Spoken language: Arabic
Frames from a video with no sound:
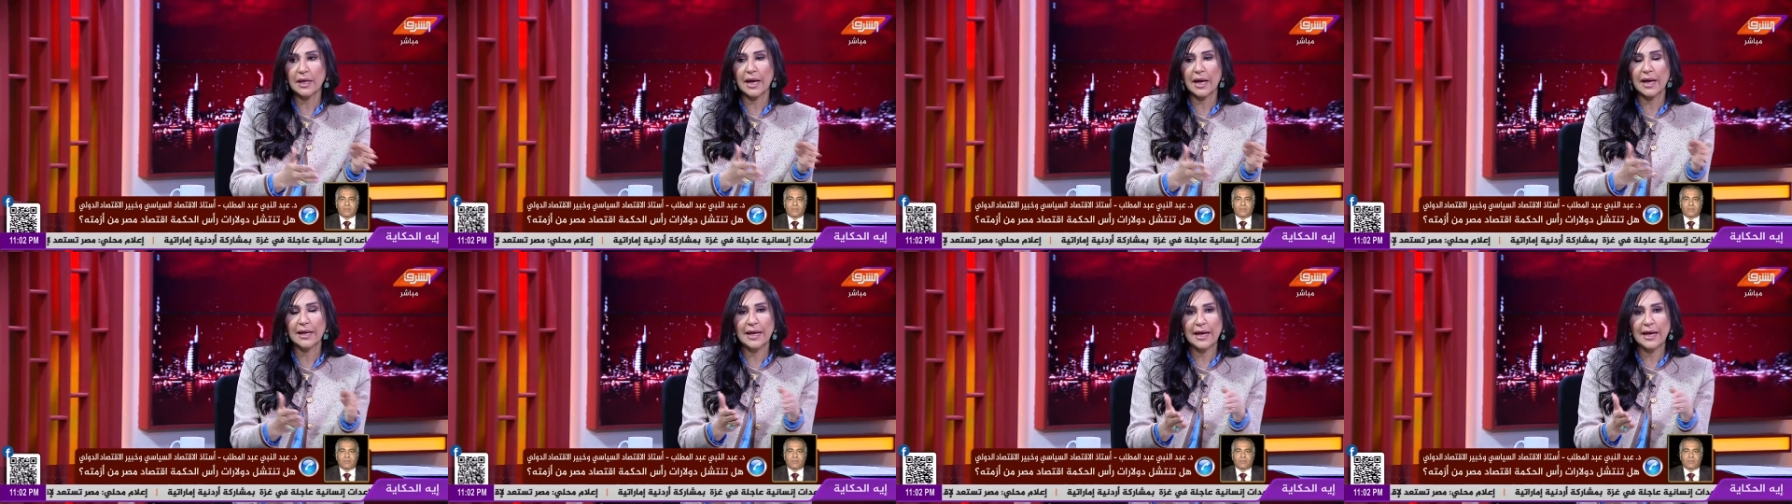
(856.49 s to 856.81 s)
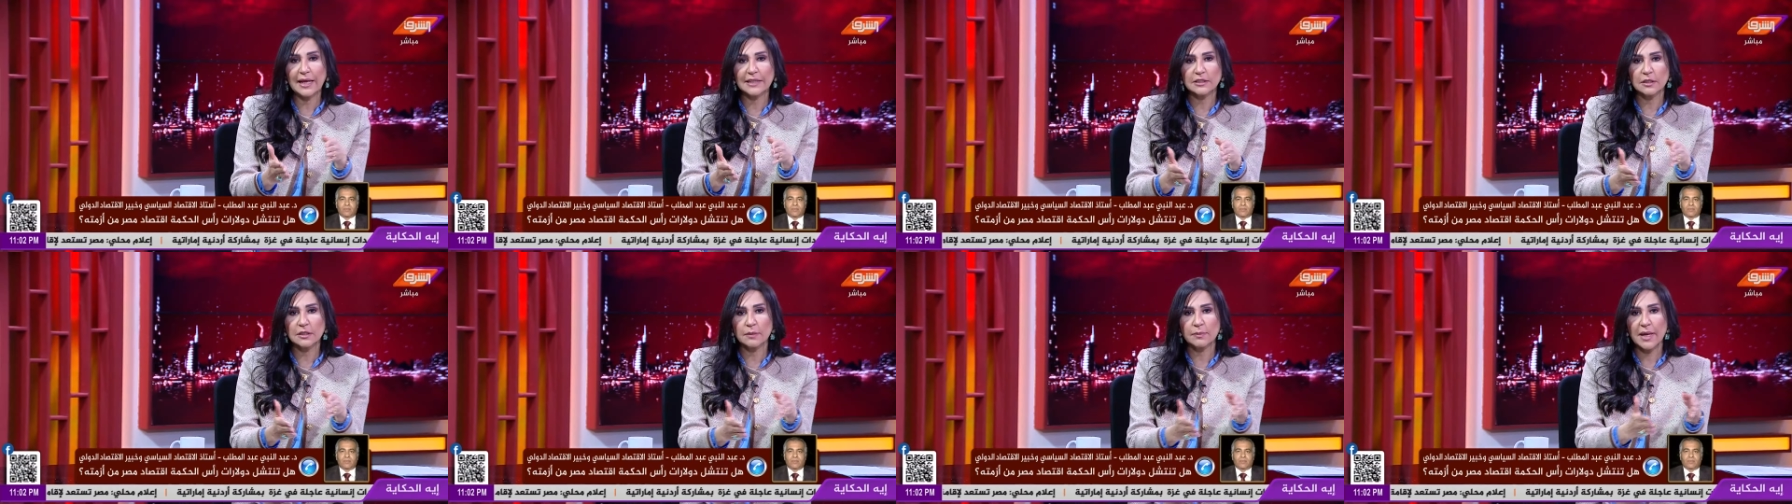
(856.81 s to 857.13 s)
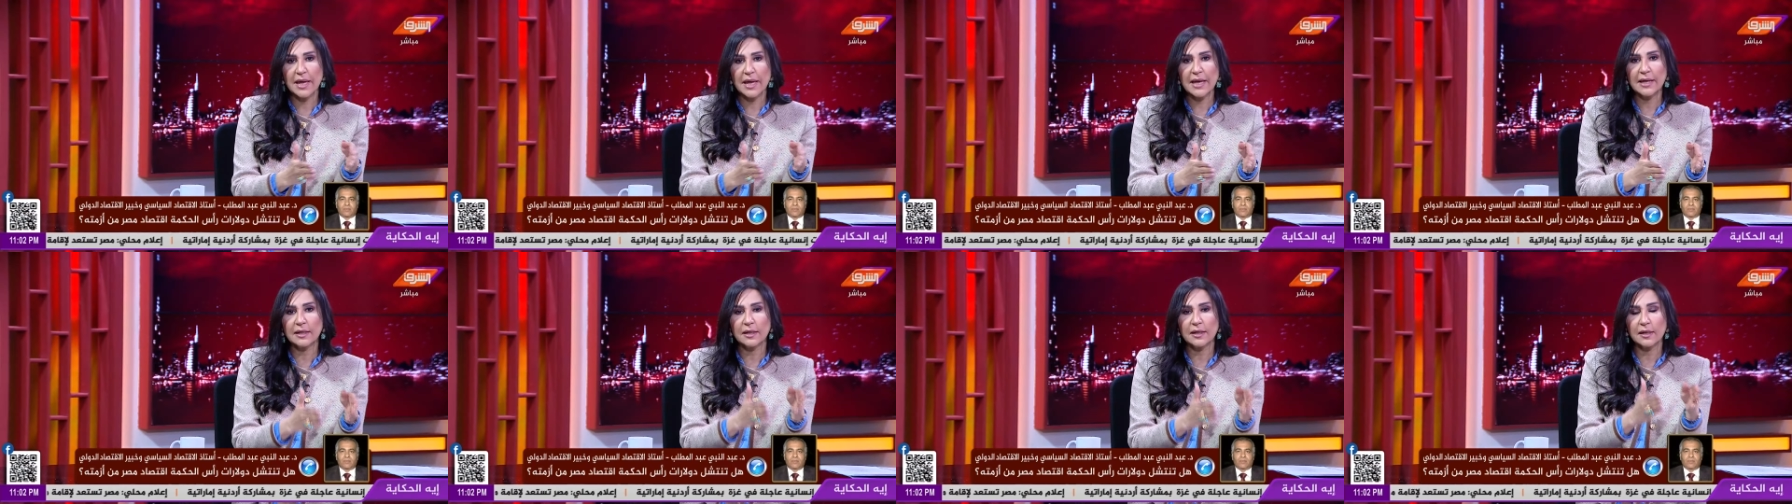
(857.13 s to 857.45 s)
على حسب
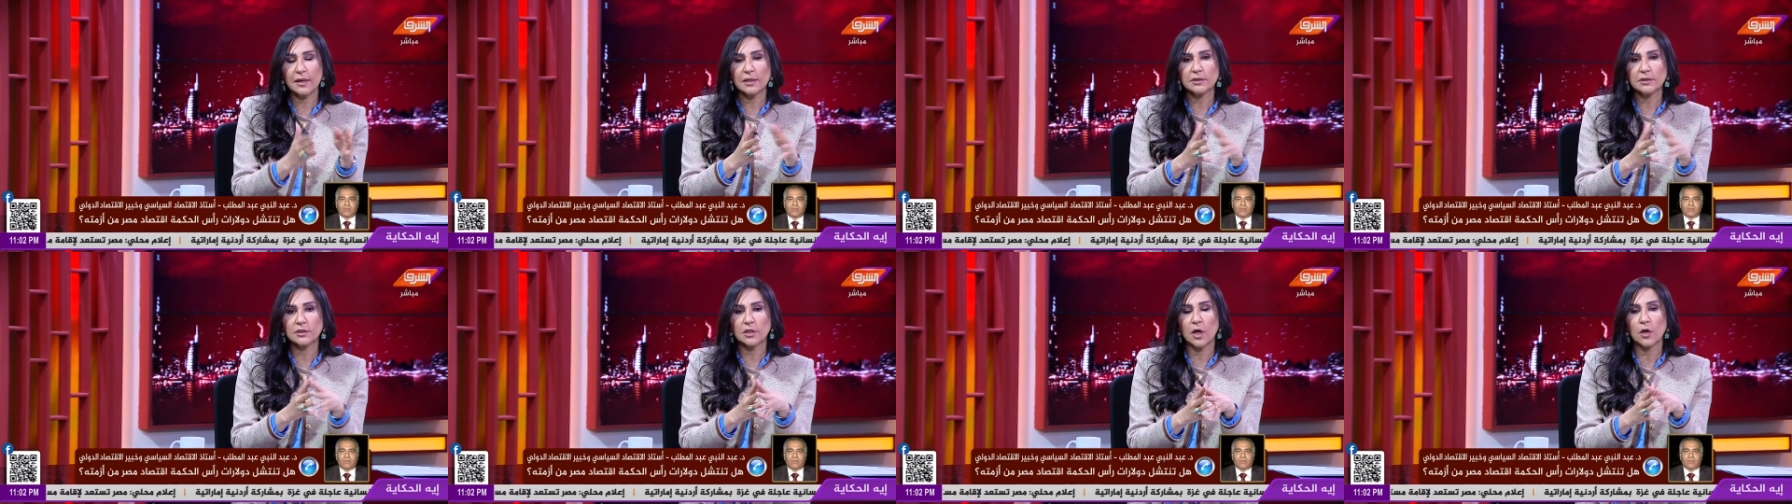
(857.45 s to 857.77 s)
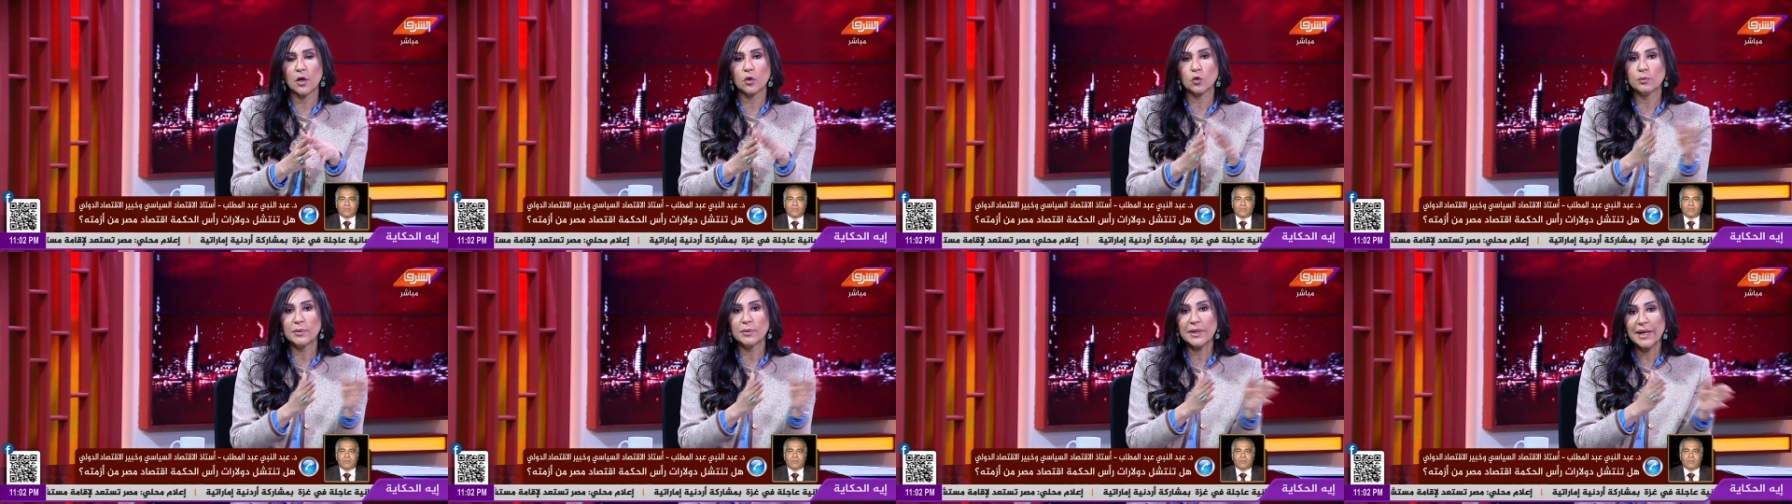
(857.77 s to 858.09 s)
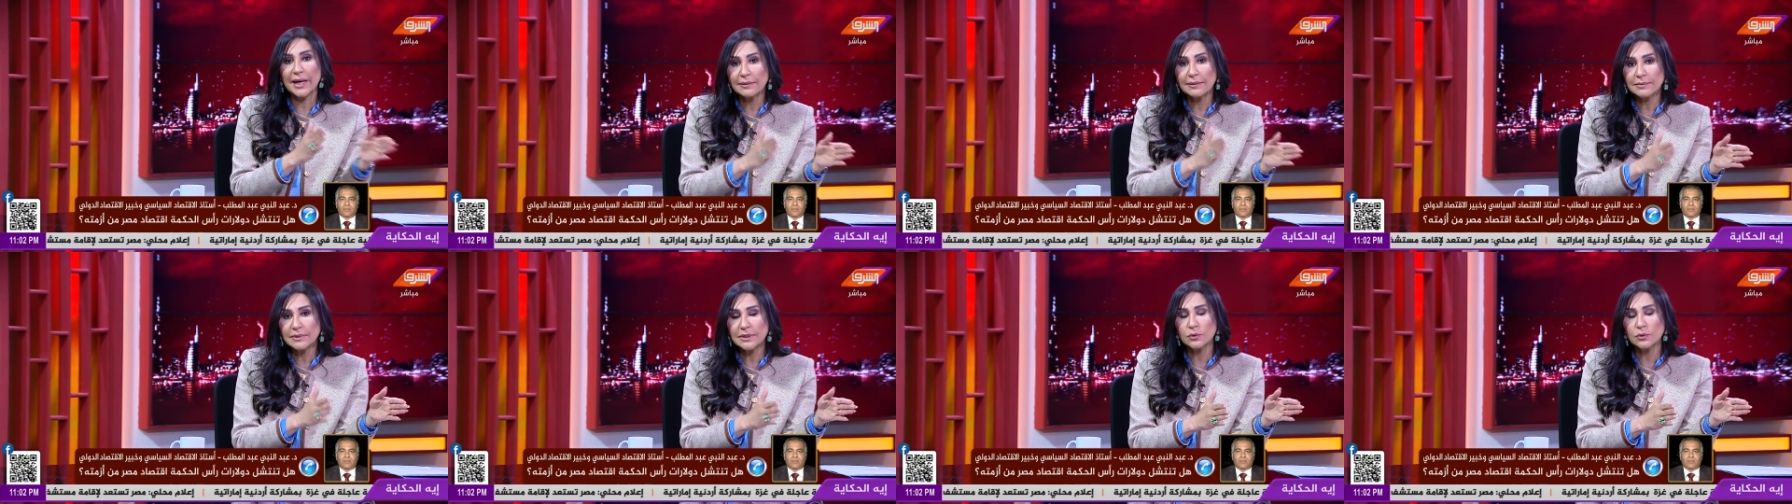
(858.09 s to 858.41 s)
اخر اسعاره من
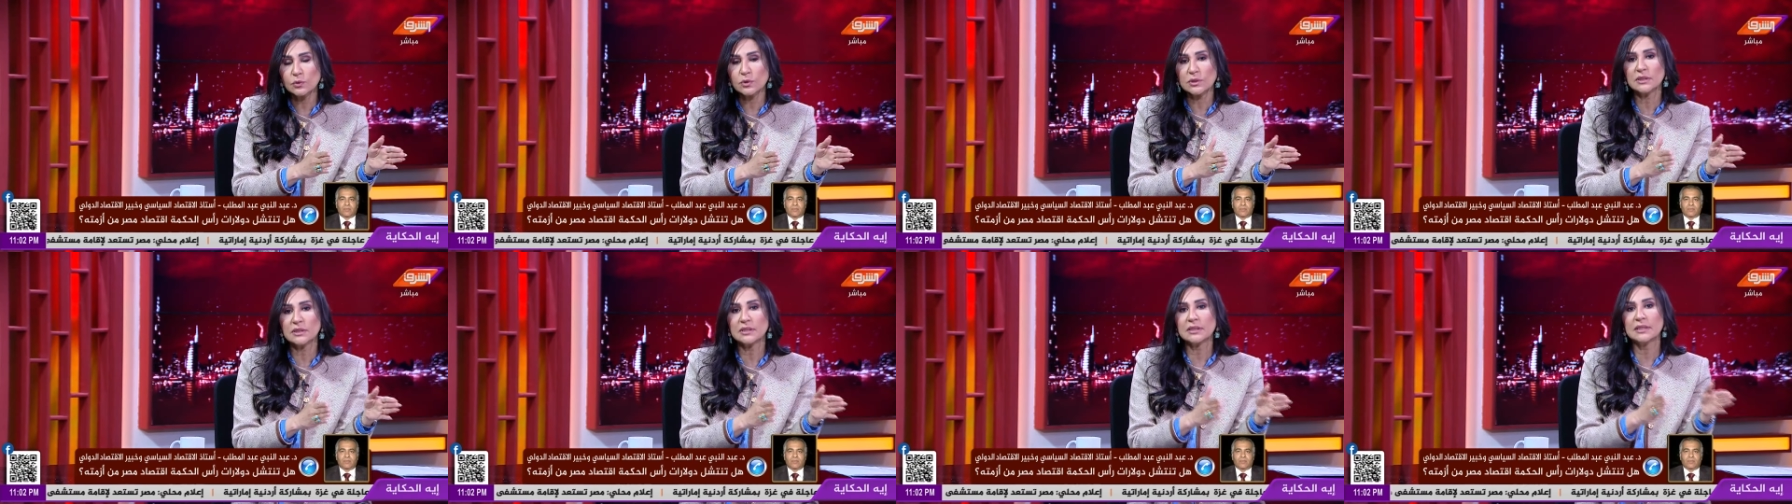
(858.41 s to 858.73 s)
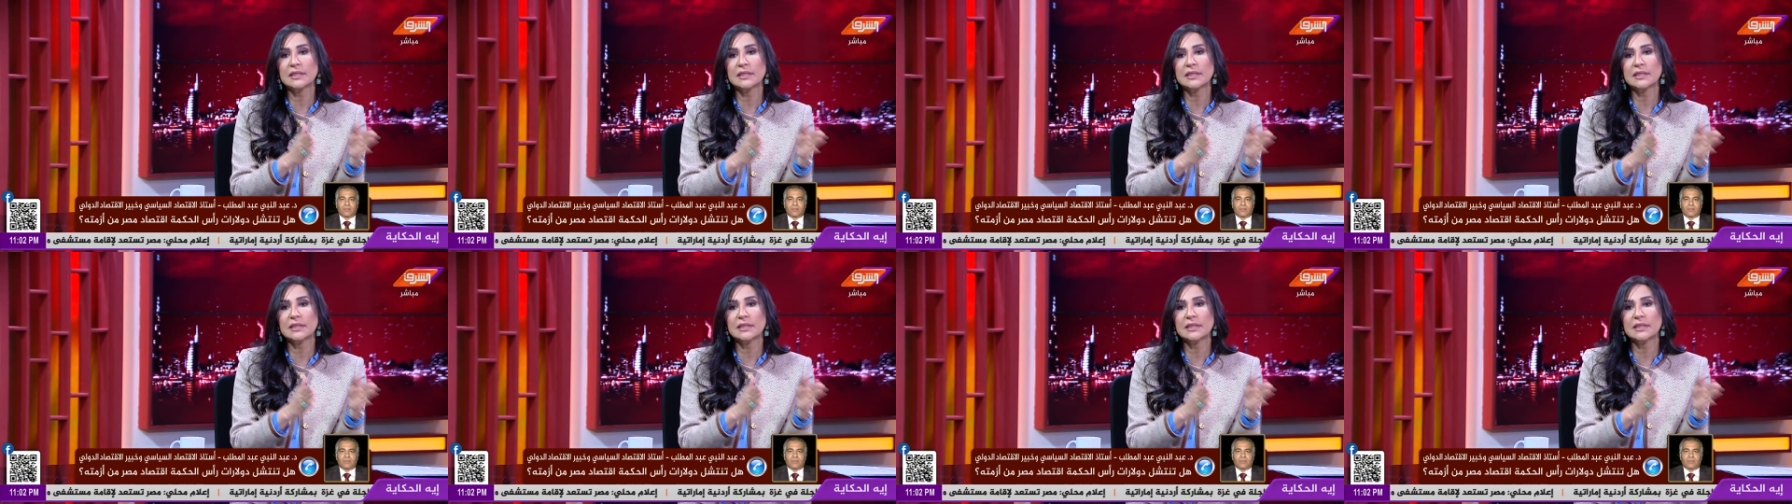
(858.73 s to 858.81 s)
65